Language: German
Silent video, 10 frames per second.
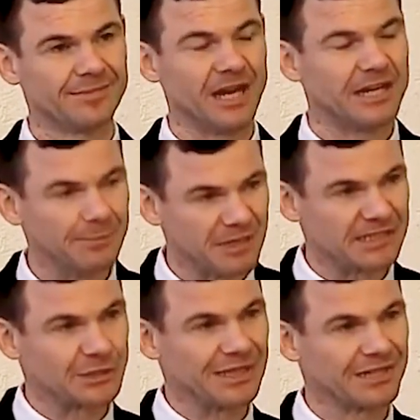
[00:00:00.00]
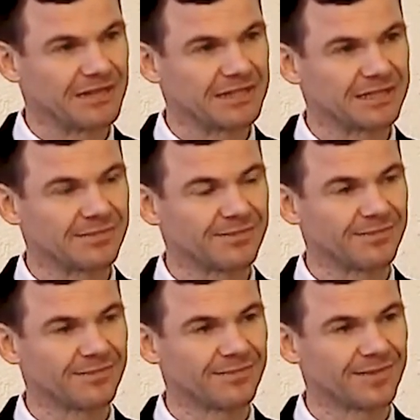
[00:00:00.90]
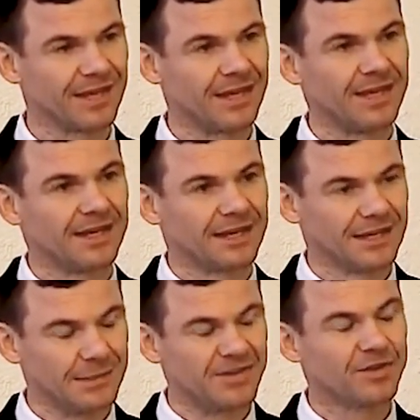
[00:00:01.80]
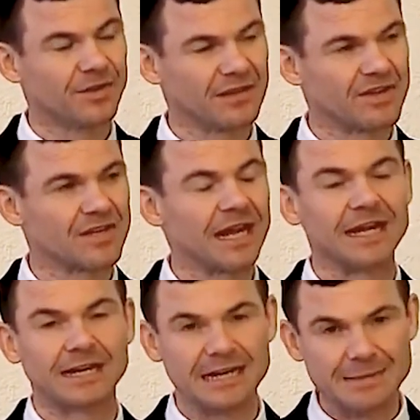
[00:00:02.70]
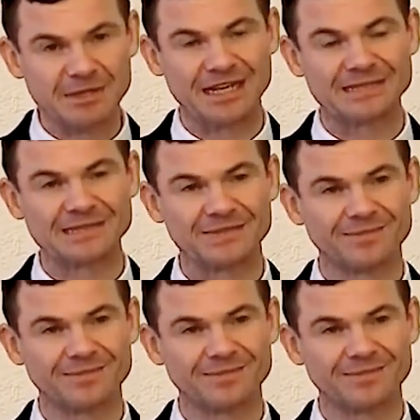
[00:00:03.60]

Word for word: Ja, gibt es so etwas? Ihr Lieben, so etwas gibt es.